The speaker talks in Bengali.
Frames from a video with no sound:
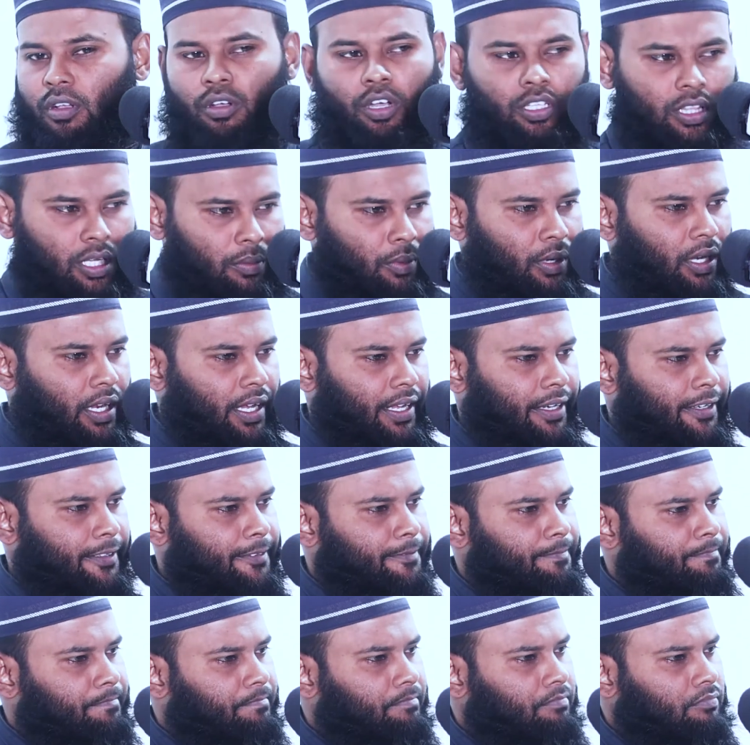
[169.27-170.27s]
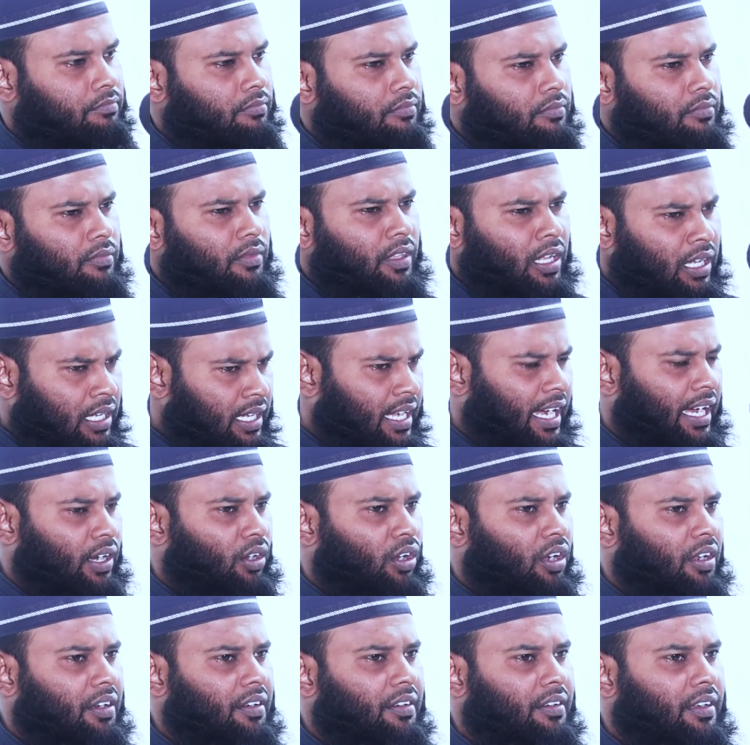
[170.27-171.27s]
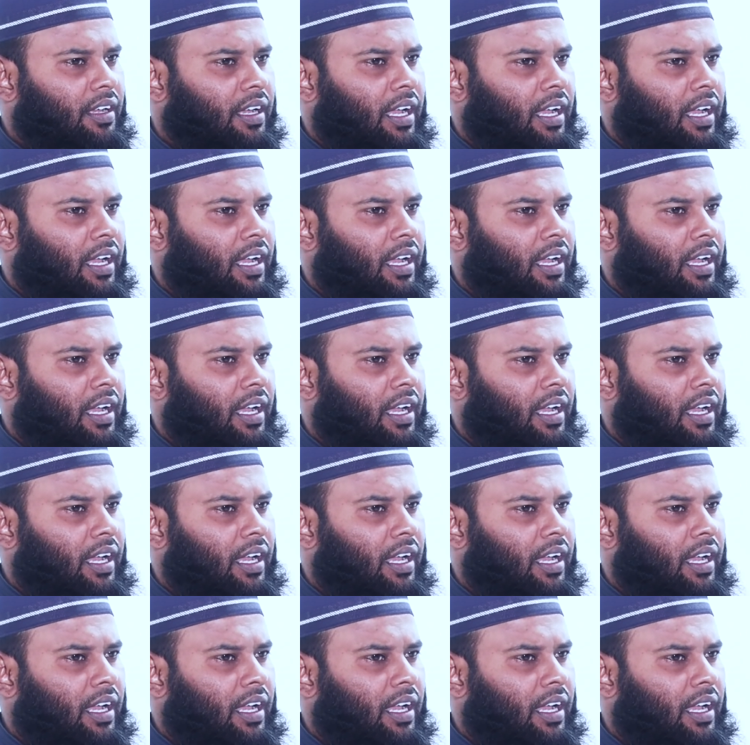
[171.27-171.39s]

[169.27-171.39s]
কথা বলেন কারণ